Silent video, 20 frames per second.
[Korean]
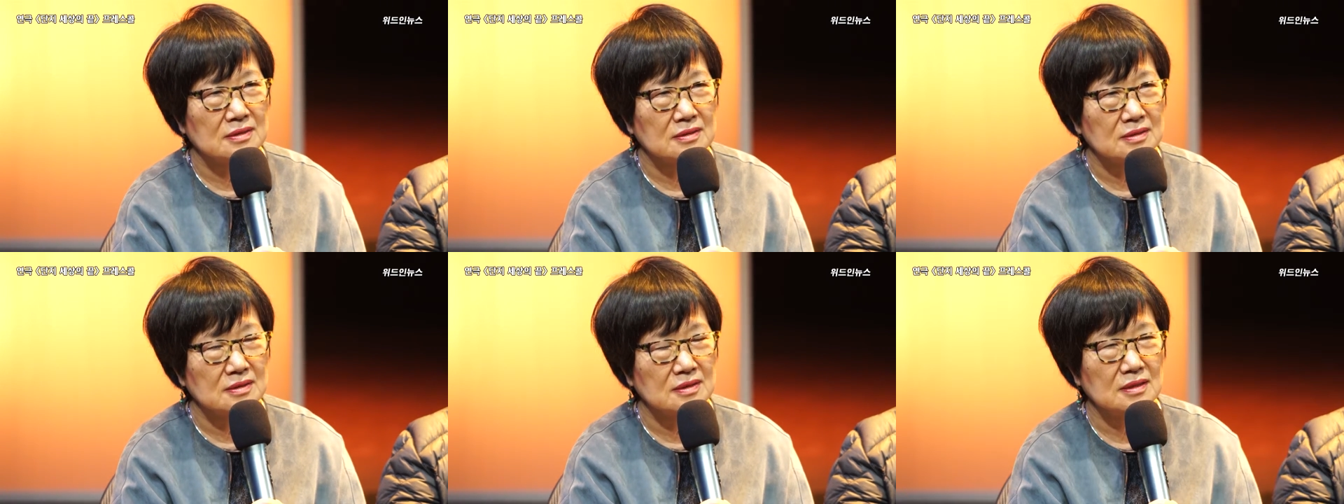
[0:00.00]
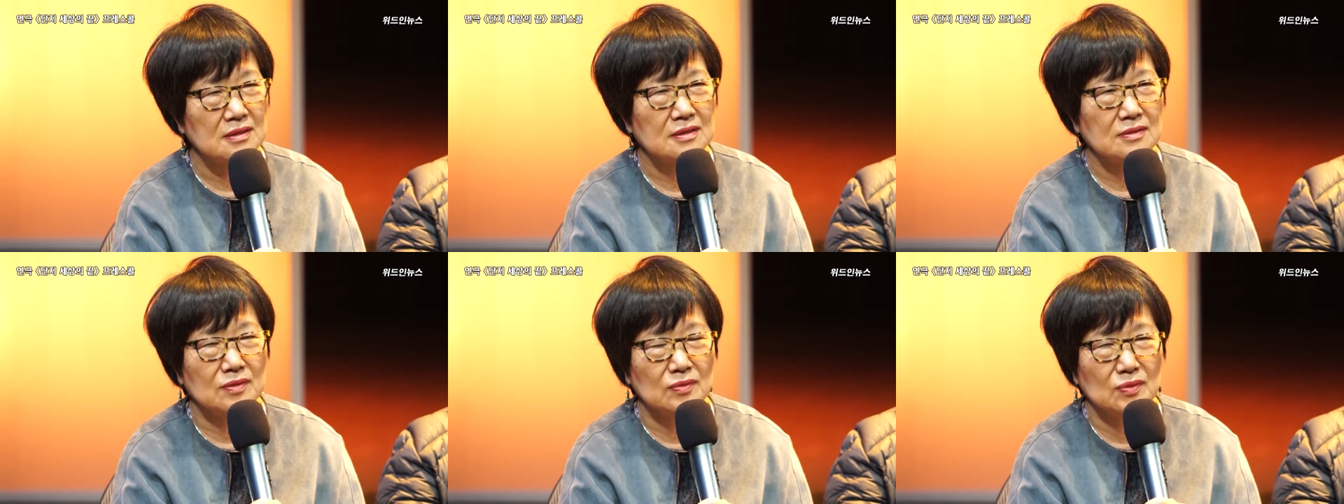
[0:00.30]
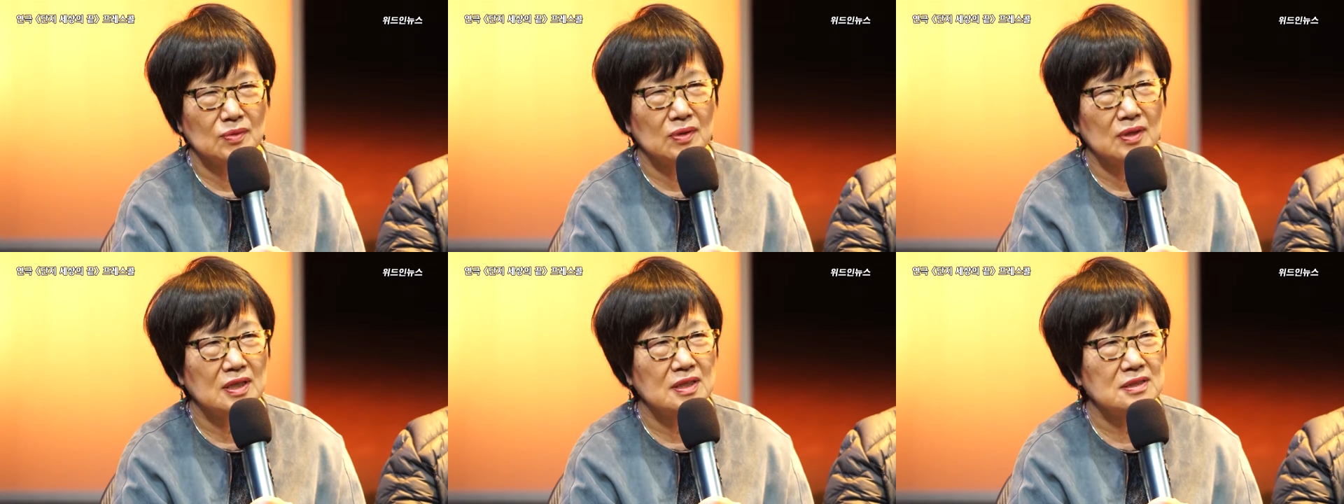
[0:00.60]
그렇게
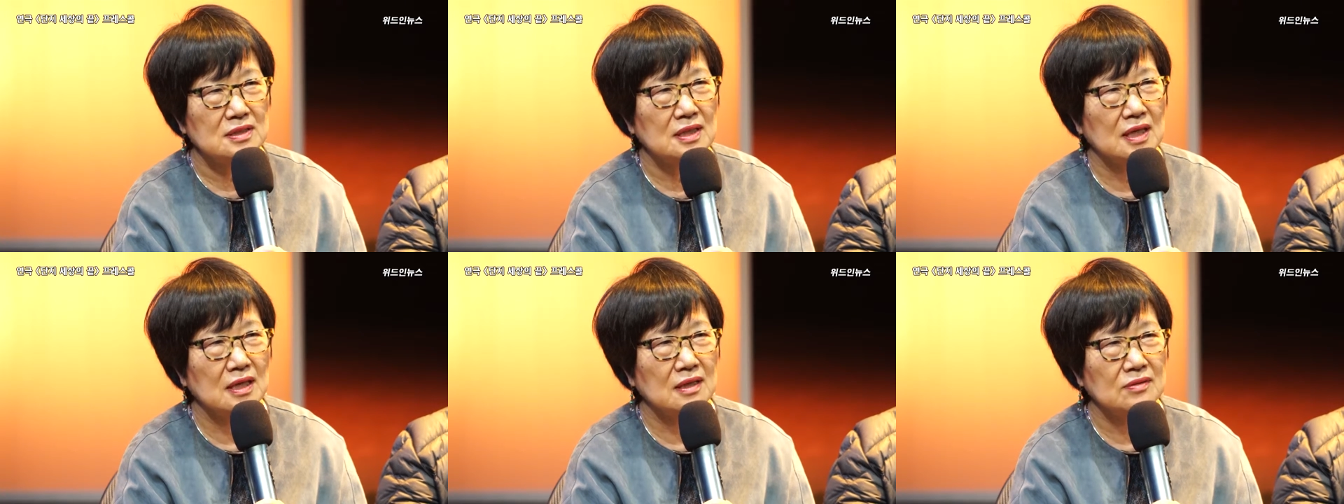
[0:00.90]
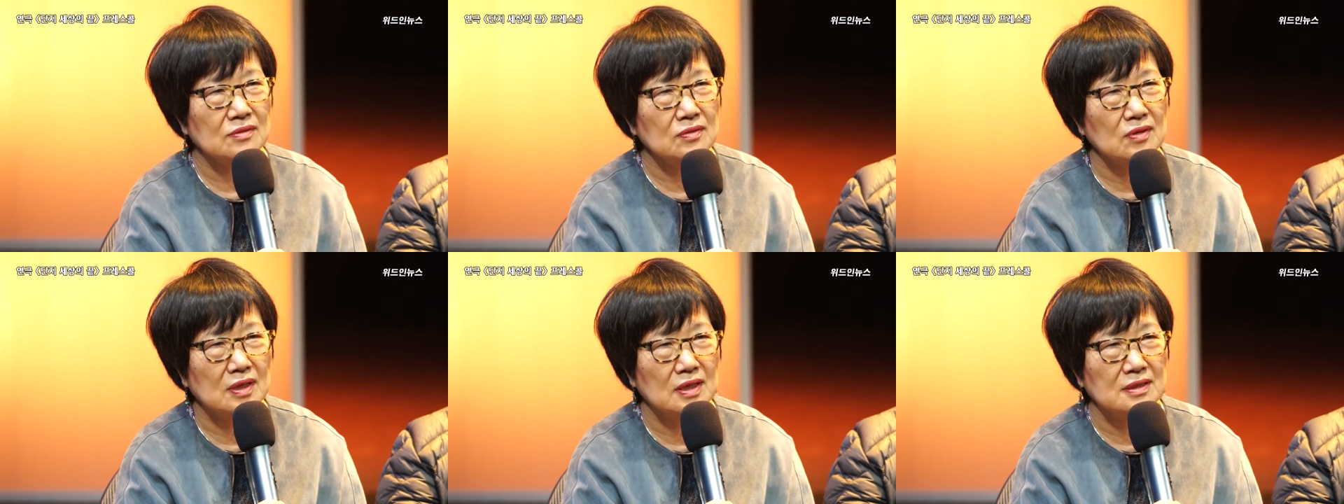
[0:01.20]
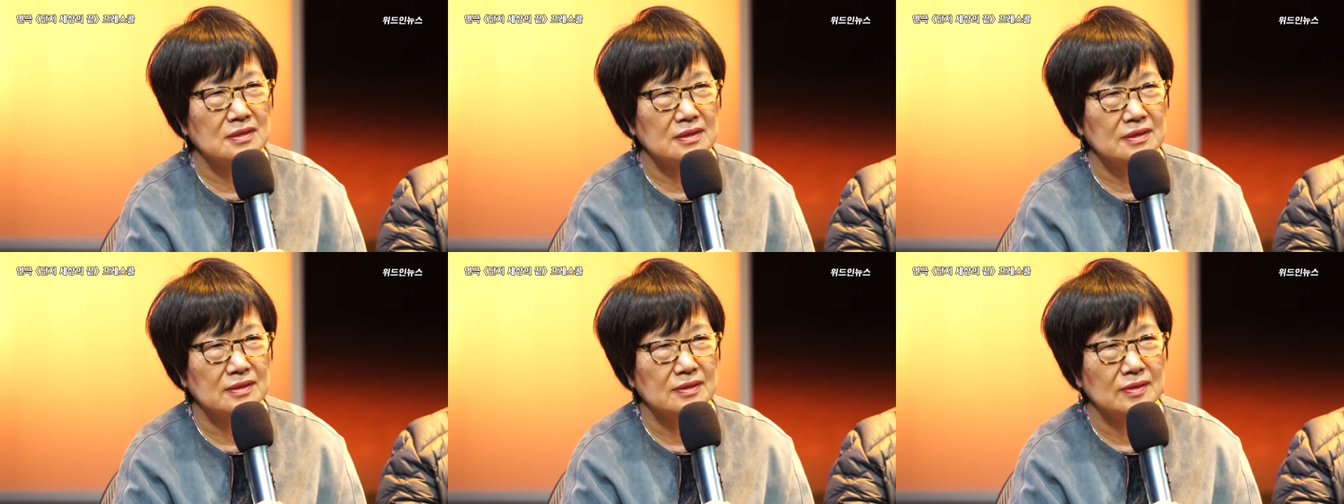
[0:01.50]
넉넉하지가 않은 것
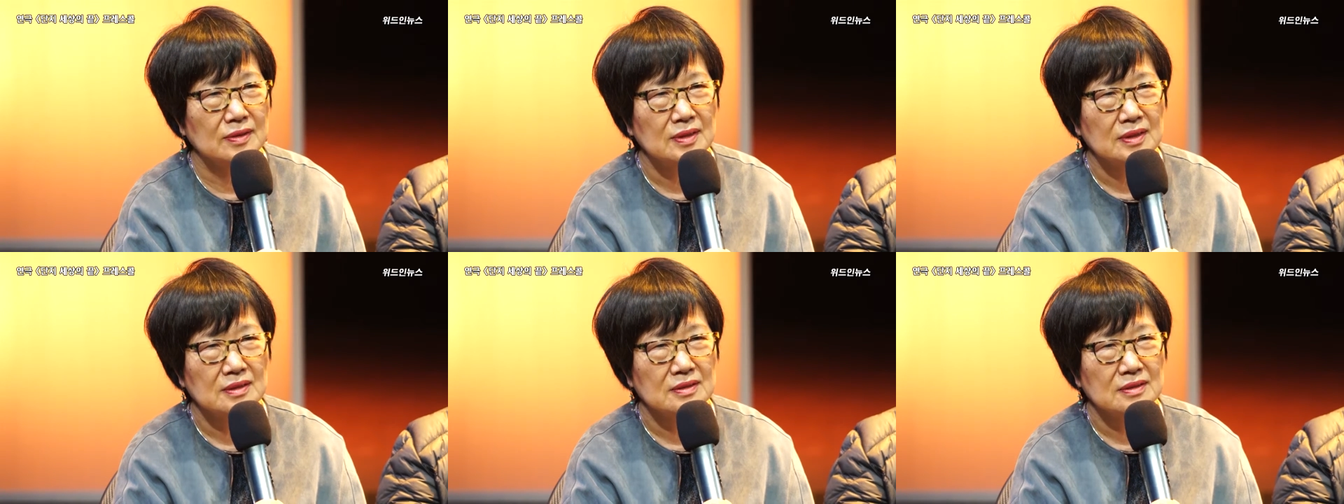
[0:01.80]
같아요.